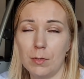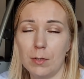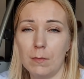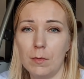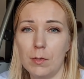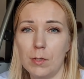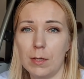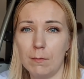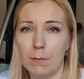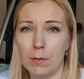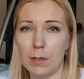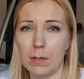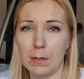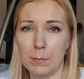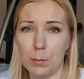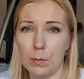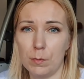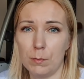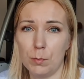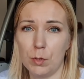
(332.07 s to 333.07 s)
Nie wiedziałam, w jaki
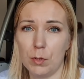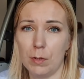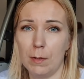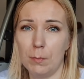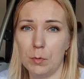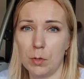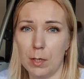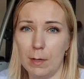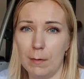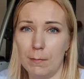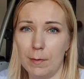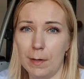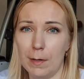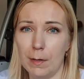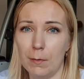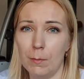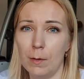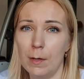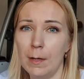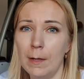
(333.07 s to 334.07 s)
sposób się one
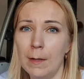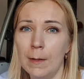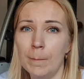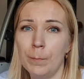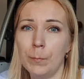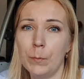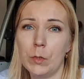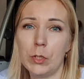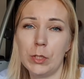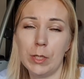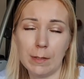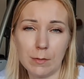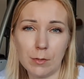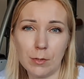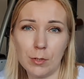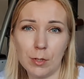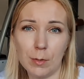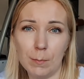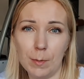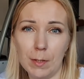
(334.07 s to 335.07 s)
przelewają, czy ja
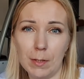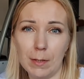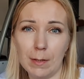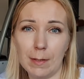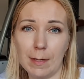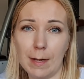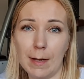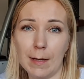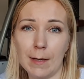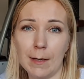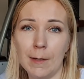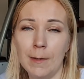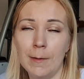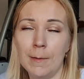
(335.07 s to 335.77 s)
coś robię nie tak